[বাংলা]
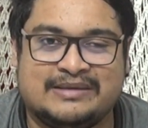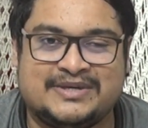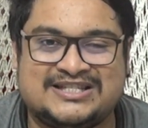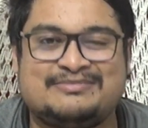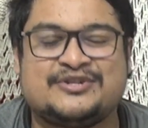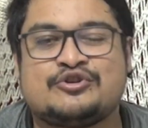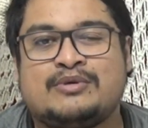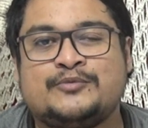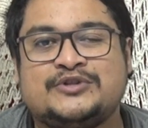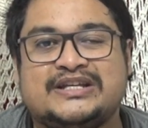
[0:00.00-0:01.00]
বিসিবি
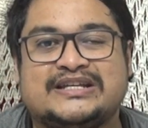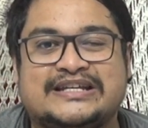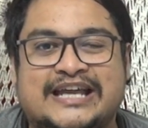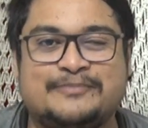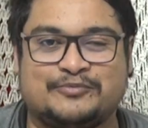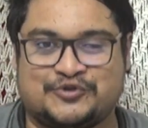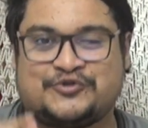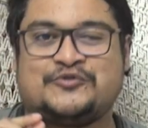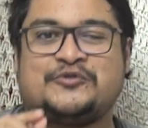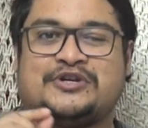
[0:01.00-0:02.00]
সভাপতির এই
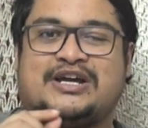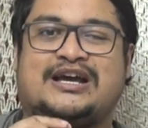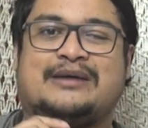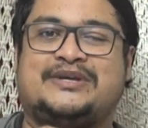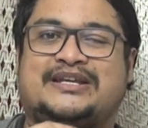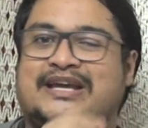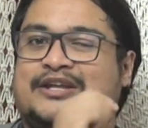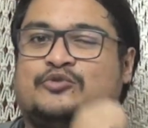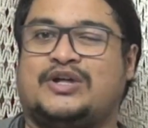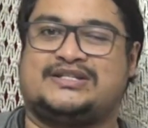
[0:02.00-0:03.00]
প্রসঙ্গটা আমি
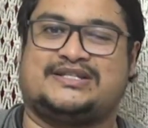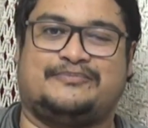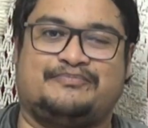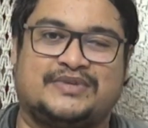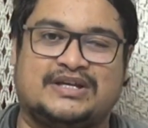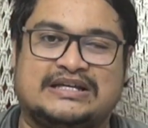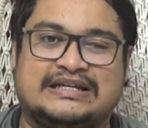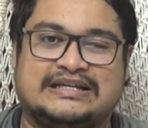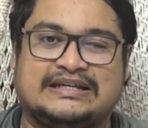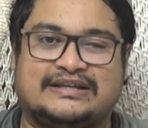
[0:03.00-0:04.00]
কেন আনছি
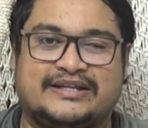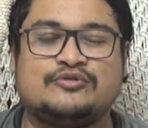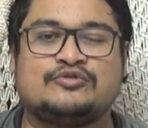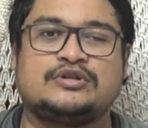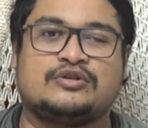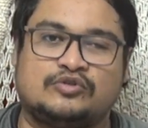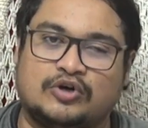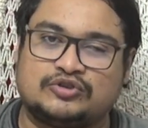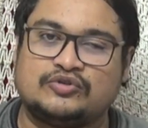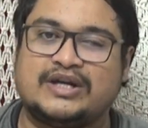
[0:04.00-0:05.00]
দেখুন
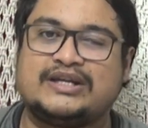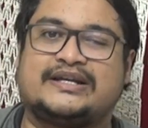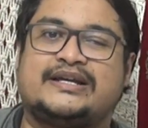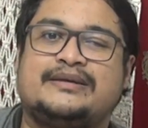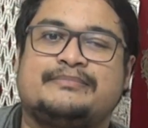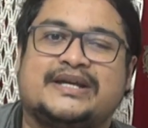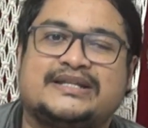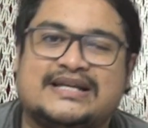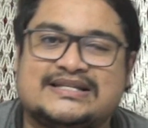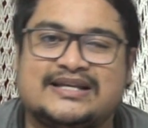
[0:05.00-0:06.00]
গতকালকে
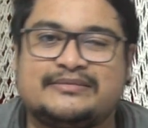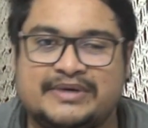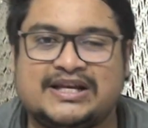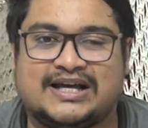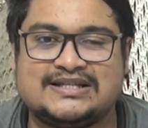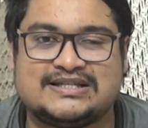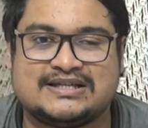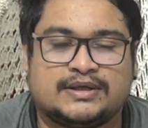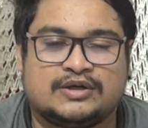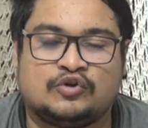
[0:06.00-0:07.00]
মেহেদি হাসান মিরাজ
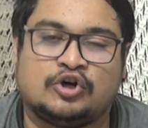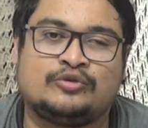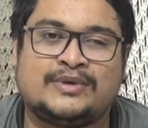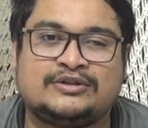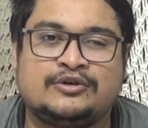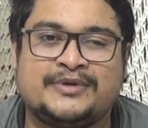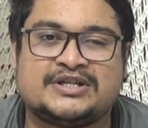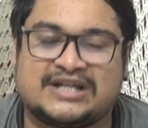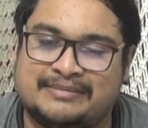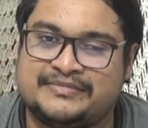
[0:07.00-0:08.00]
গণমাধ্যমের
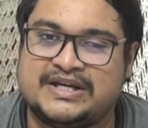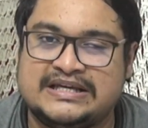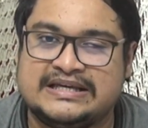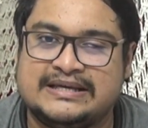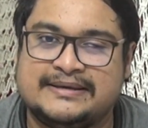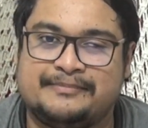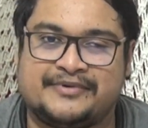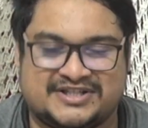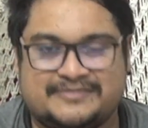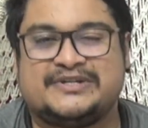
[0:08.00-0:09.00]
সামনে
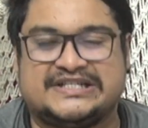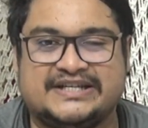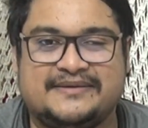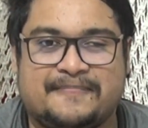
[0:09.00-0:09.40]
প্রেসমিটে